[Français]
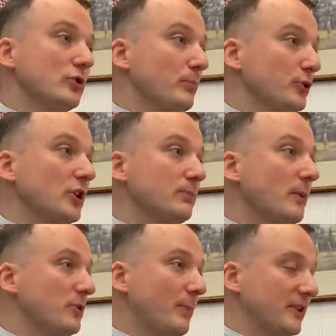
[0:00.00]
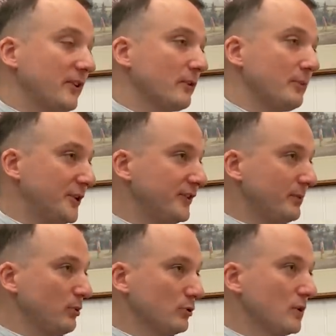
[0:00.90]
Peut-être même, il n'y a pas de saison, peut-être c'est
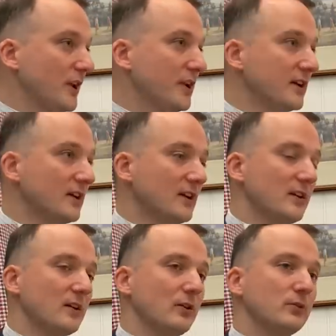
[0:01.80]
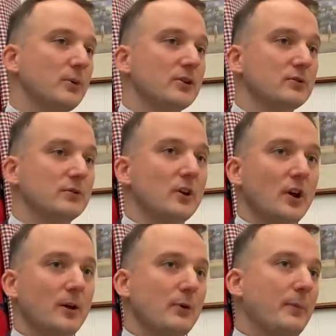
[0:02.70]
pour toute l'année. Euh, bah, euh,
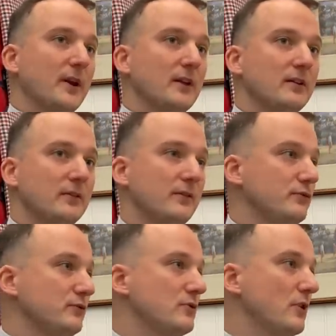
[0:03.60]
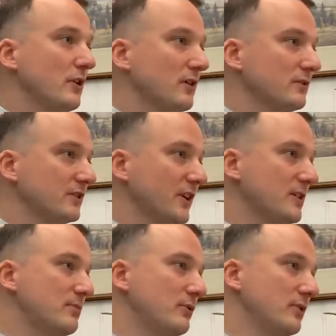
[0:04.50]
et puis après, avez-vous une couleur,
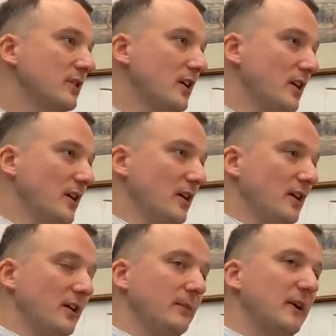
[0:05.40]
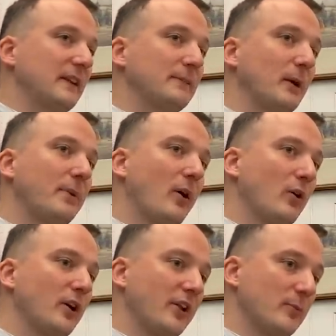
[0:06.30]
gris, bleu Et bah, ça se prépare en
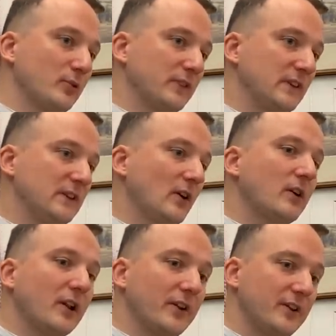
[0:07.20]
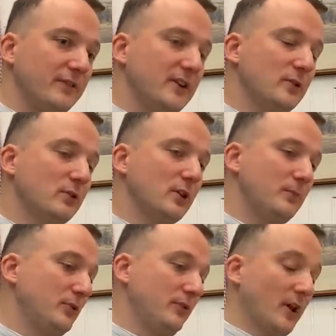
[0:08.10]
regardant mon site, en regardant des vidéos, et
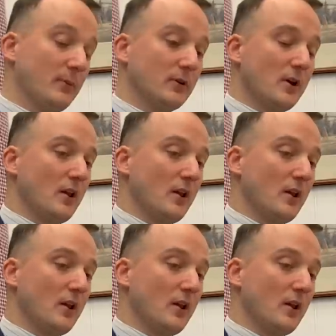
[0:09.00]
puis évidemment,